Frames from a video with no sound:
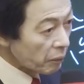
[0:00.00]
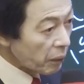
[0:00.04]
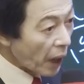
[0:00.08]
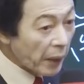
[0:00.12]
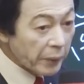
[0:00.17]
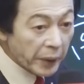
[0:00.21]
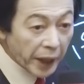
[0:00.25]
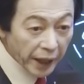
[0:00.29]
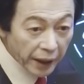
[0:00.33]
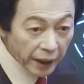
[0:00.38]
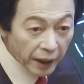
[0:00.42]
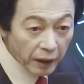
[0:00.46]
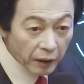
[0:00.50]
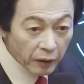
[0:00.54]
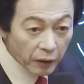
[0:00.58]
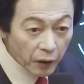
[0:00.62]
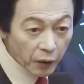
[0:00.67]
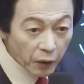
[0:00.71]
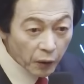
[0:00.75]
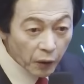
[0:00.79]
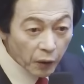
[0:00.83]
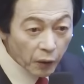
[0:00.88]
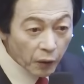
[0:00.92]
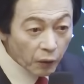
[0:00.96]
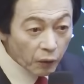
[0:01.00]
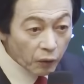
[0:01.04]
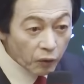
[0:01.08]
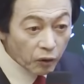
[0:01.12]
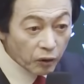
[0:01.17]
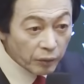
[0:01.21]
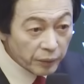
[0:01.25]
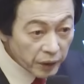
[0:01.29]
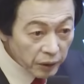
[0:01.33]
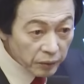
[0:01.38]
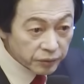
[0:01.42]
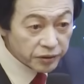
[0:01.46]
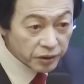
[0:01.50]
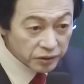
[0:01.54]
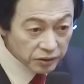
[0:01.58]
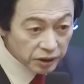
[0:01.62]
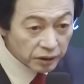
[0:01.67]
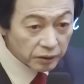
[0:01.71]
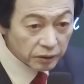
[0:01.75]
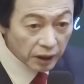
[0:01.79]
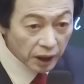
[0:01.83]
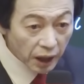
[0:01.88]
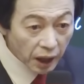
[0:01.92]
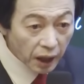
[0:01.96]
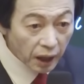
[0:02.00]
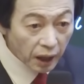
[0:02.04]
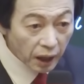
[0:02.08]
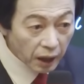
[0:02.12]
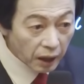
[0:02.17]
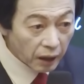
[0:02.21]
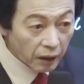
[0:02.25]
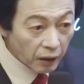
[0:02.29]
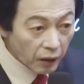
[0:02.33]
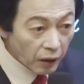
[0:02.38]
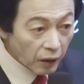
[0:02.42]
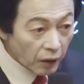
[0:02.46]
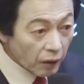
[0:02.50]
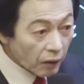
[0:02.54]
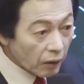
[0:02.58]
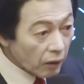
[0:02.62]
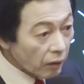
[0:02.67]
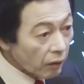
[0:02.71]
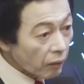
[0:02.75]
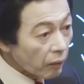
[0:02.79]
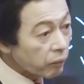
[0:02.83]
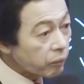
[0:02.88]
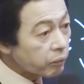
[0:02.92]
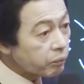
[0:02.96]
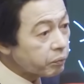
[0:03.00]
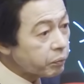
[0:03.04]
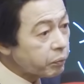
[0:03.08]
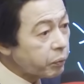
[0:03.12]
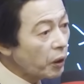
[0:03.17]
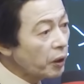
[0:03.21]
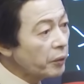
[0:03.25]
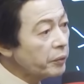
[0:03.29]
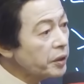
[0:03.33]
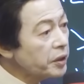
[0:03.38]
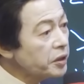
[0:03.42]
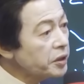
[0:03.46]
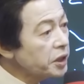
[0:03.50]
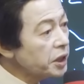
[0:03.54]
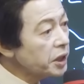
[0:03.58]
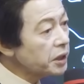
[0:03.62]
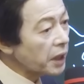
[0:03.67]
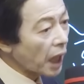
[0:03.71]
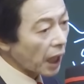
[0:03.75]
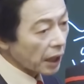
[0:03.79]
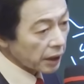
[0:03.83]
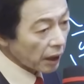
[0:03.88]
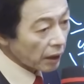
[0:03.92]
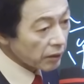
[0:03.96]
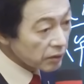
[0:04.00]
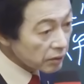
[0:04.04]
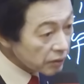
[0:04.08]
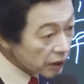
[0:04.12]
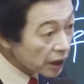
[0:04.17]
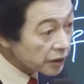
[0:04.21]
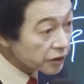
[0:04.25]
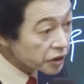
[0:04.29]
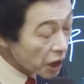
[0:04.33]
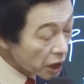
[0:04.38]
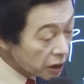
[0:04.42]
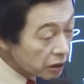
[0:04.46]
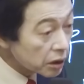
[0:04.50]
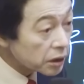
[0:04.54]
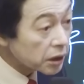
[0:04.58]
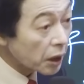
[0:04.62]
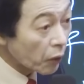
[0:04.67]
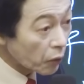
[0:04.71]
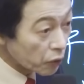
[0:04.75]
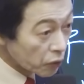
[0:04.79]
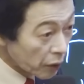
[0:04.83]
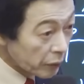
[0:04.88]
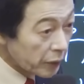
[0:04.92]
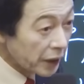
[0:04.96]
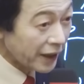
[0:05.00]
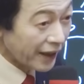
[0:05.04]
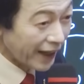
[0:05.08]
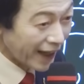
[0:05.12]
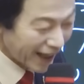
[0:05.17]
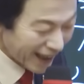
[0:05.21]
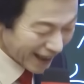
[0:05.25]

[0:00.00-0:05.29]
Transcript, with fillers: 밤에. 금이 없어진 거야. 범인이 나라는 거야. 제일 늦게 온 놈이.